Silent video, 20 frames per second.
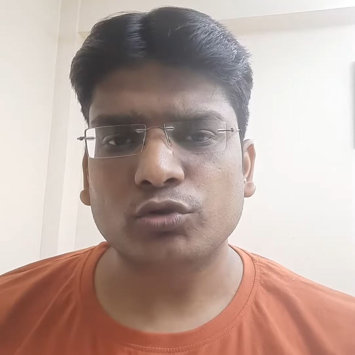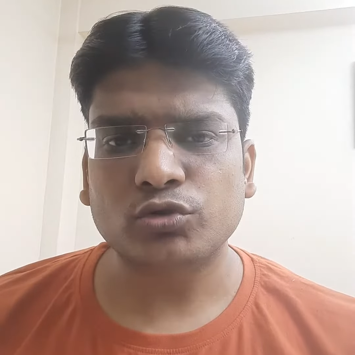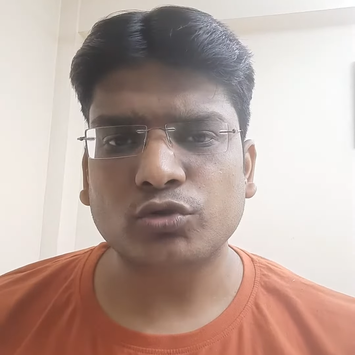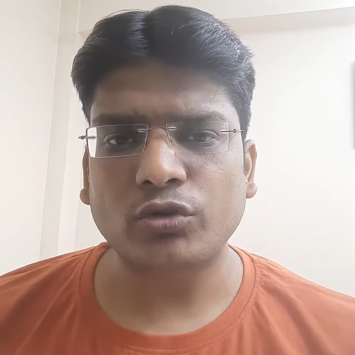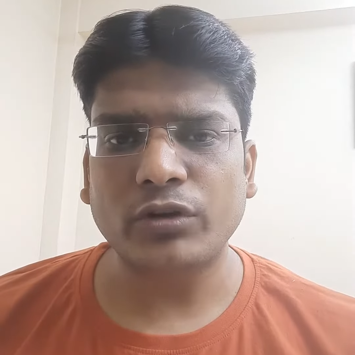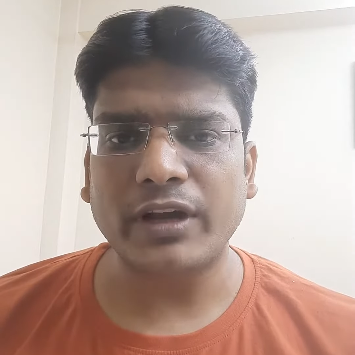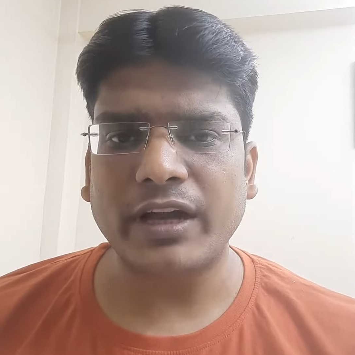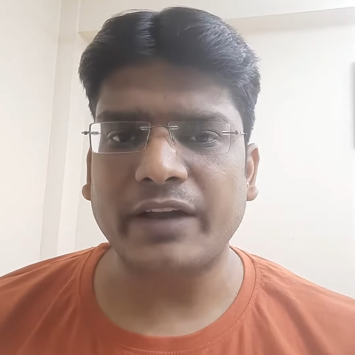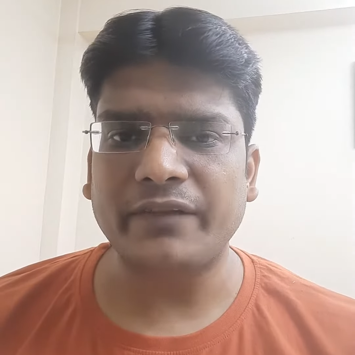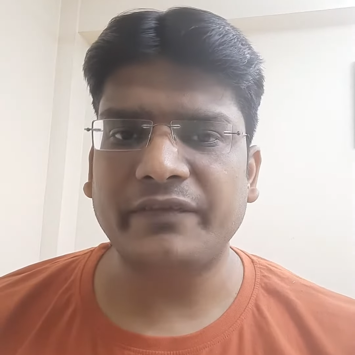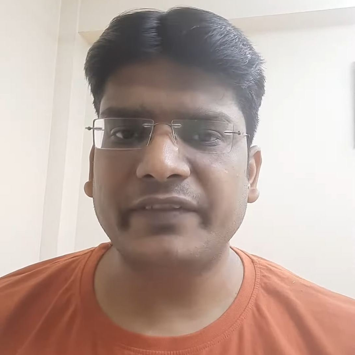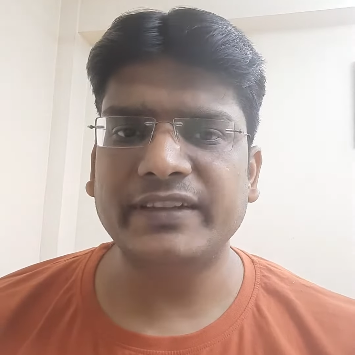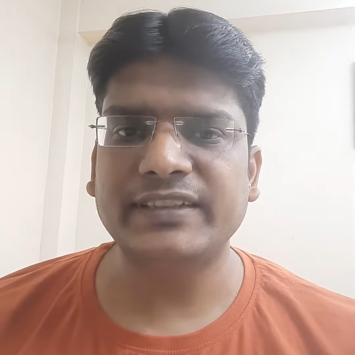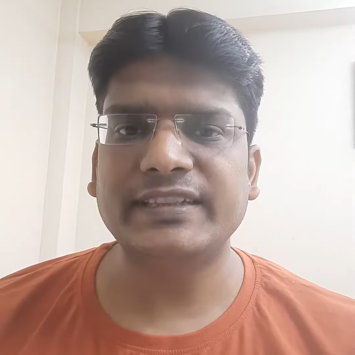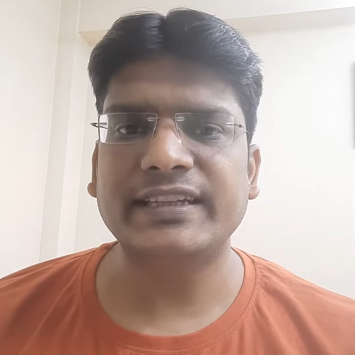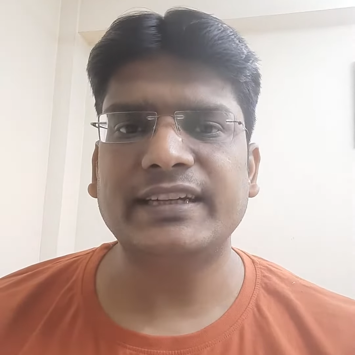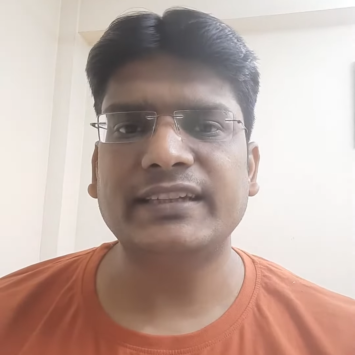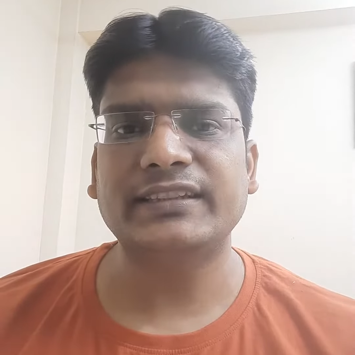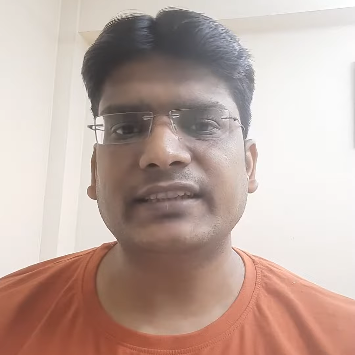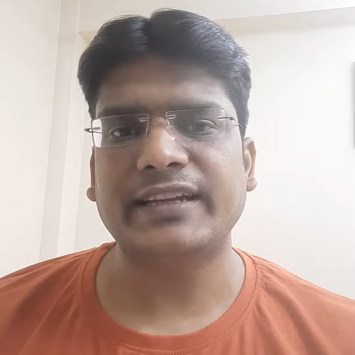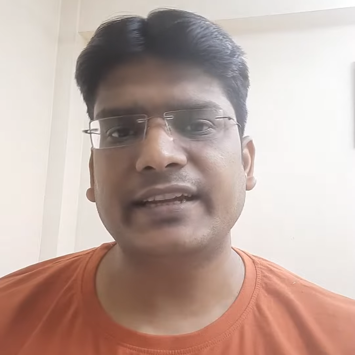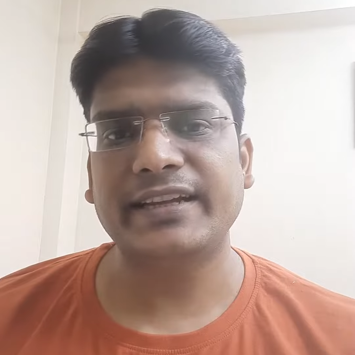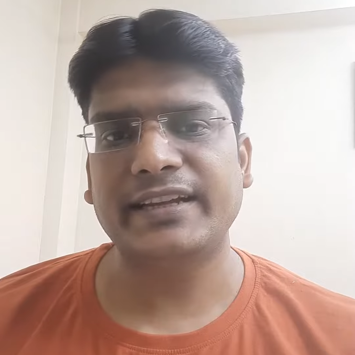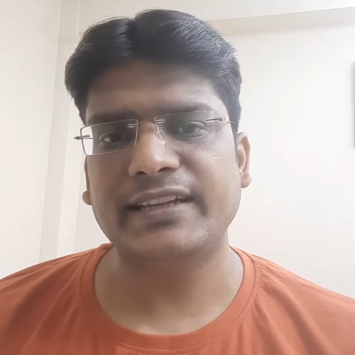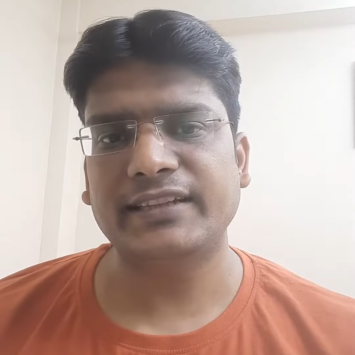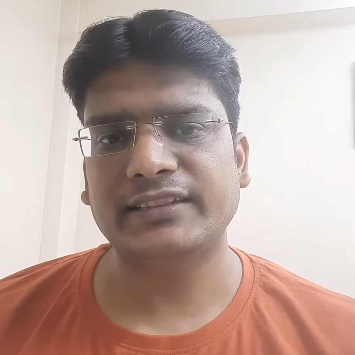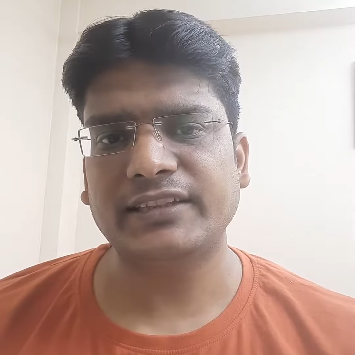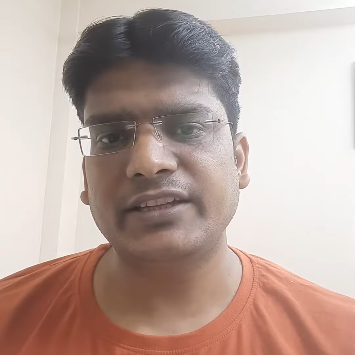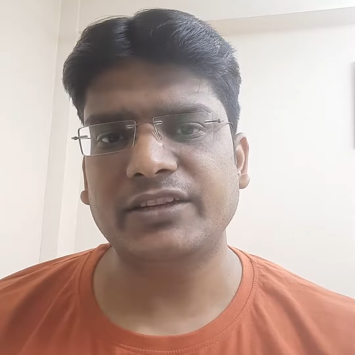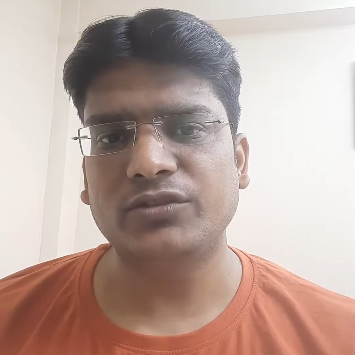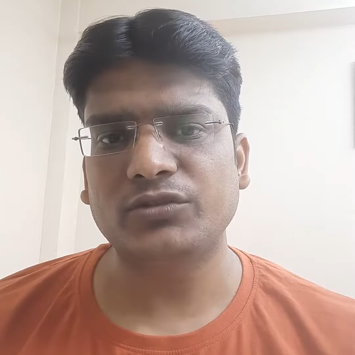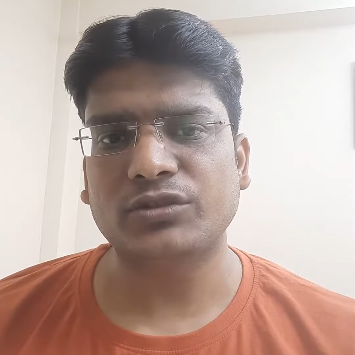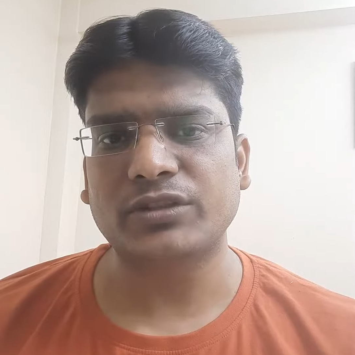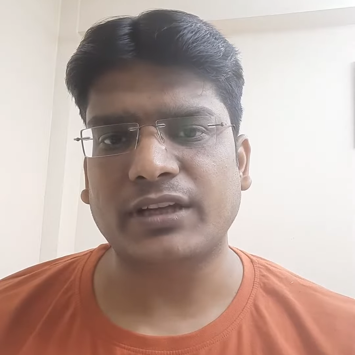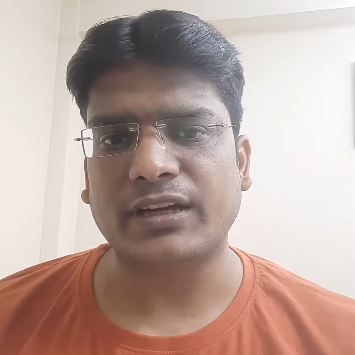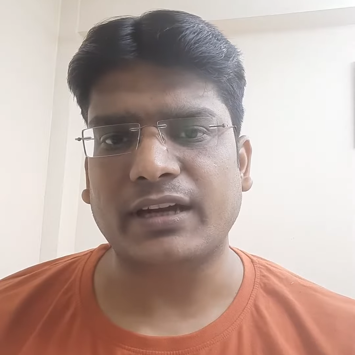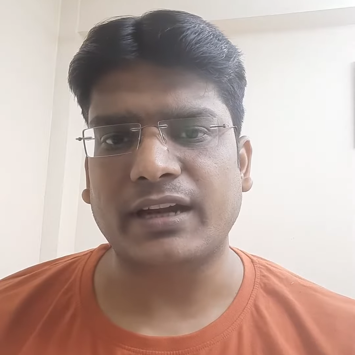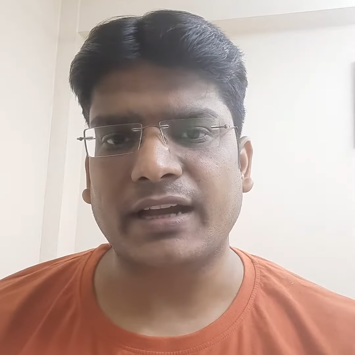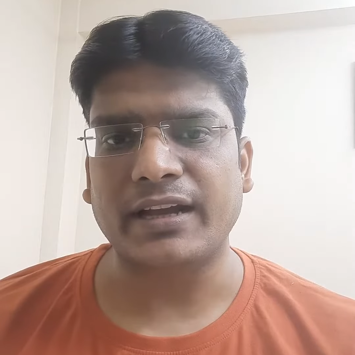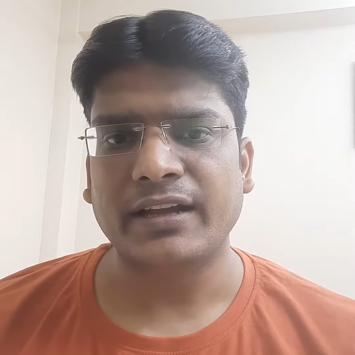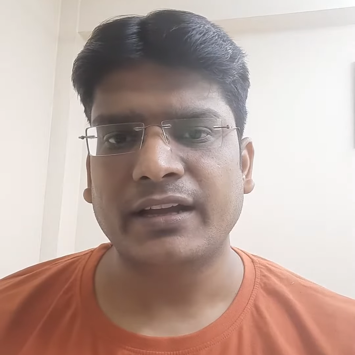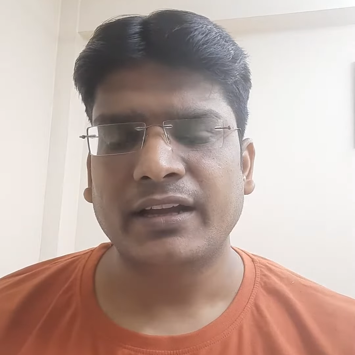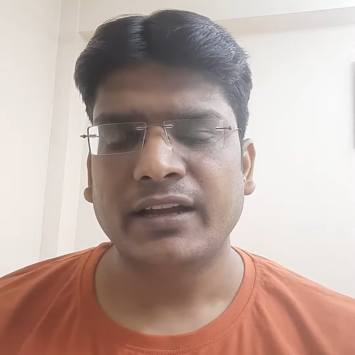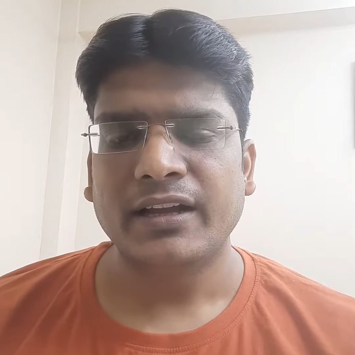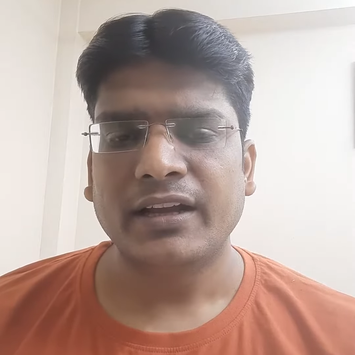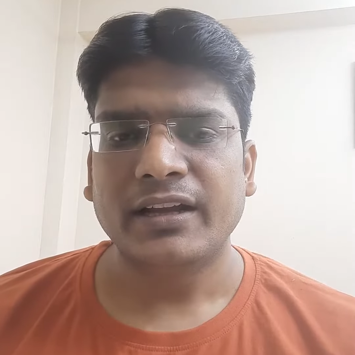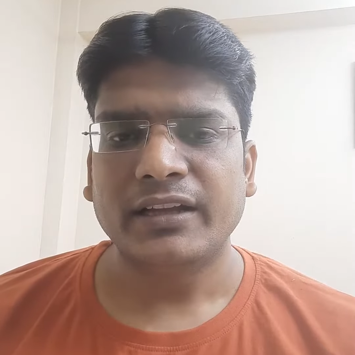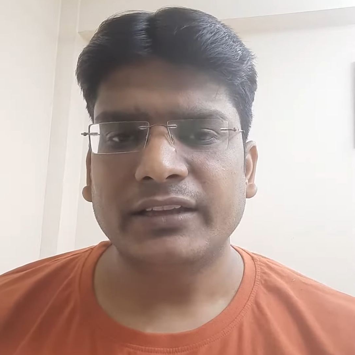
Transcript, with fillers: उसको एफिशिएंट तरीके से यूज करना है